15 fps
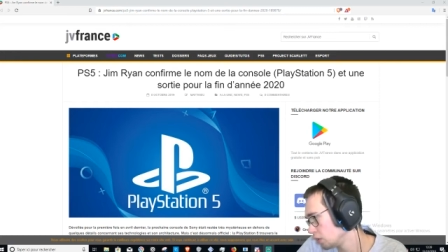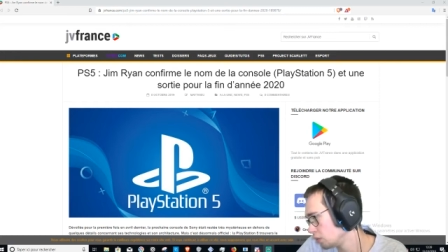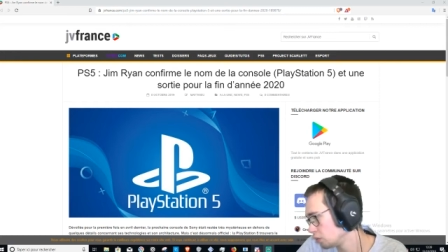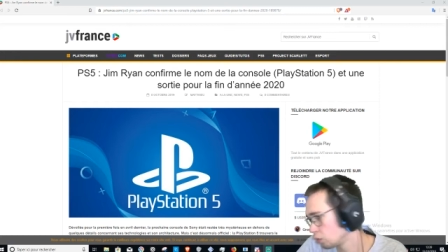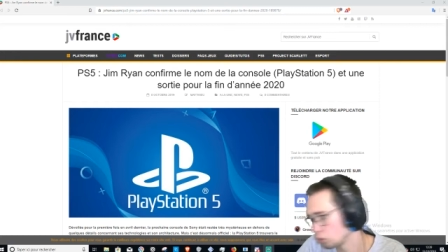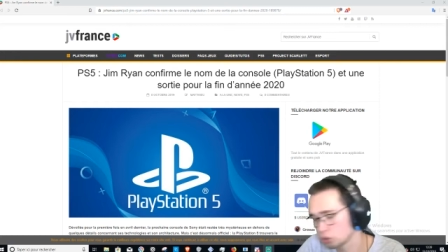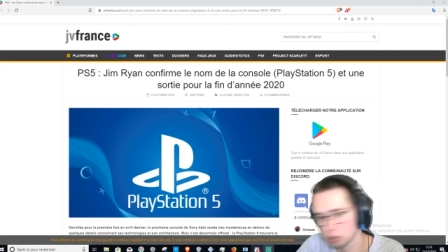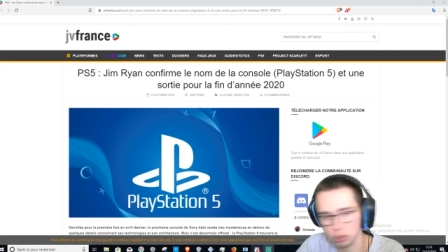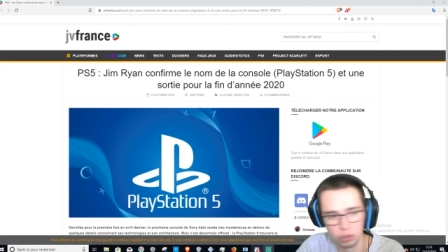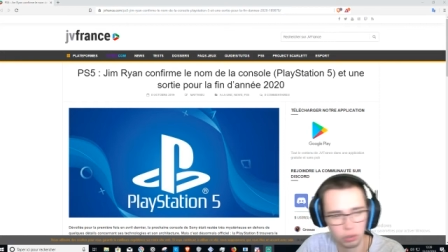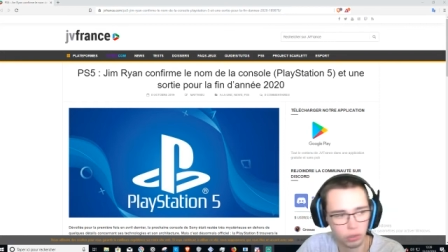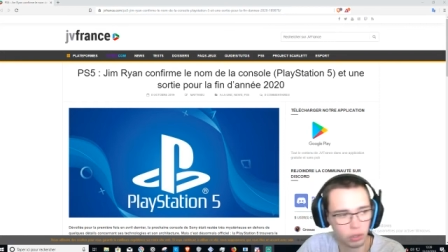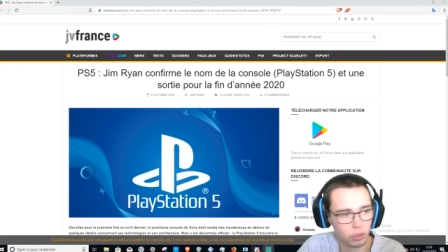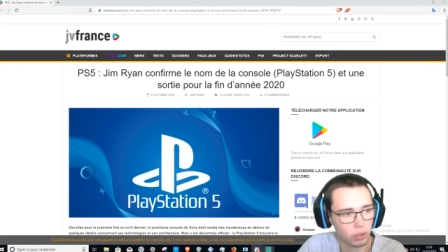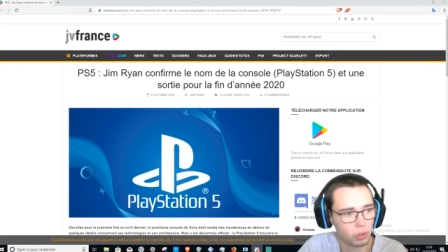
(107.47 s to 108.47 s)
Donc
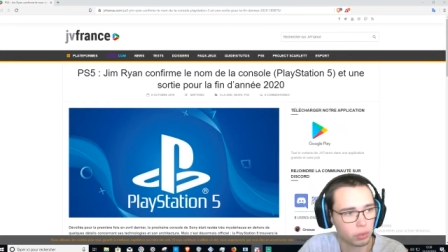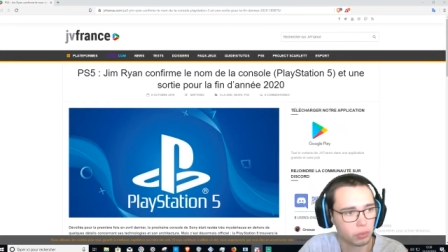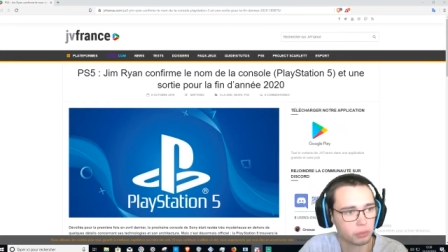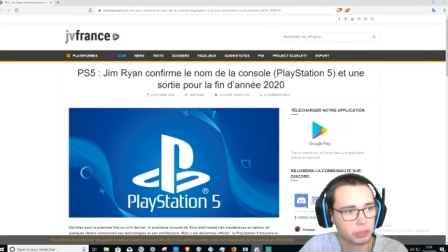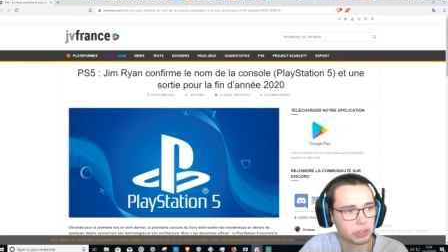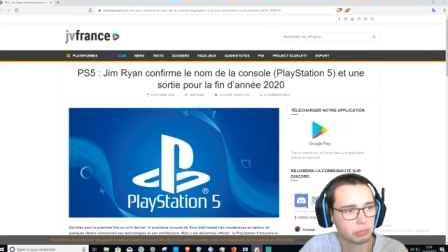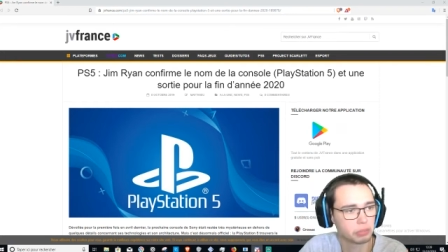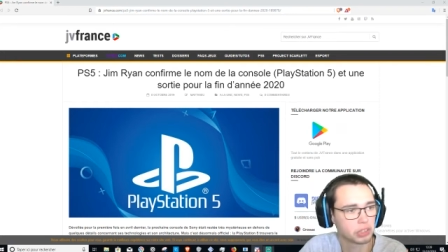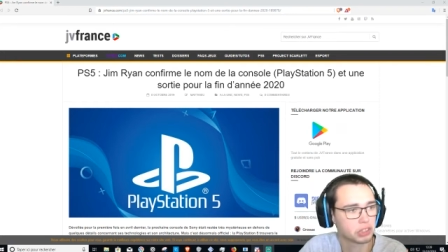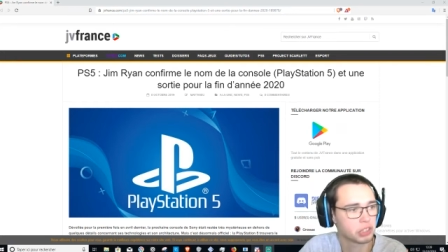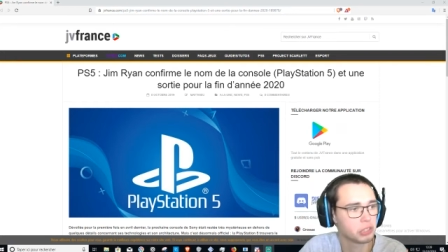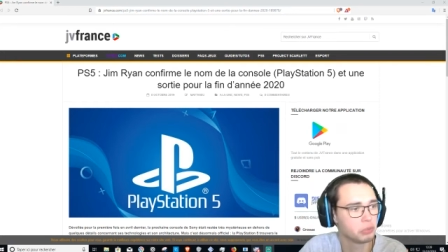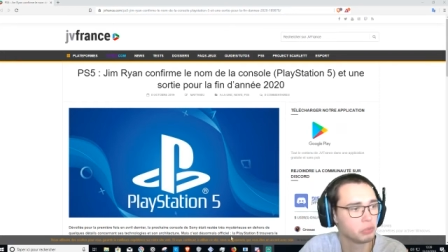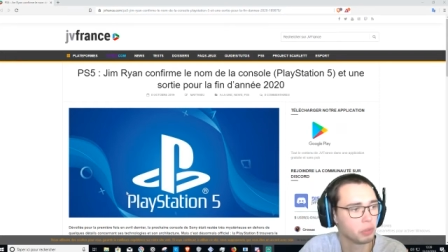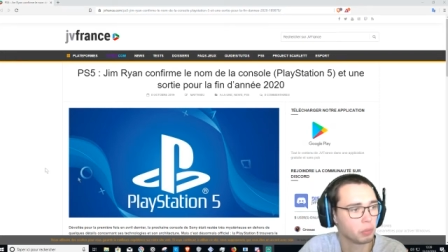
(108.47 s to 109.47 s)
non non, moi ça me casse les
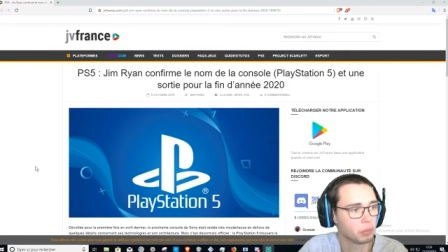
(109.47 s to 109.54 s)
couilles.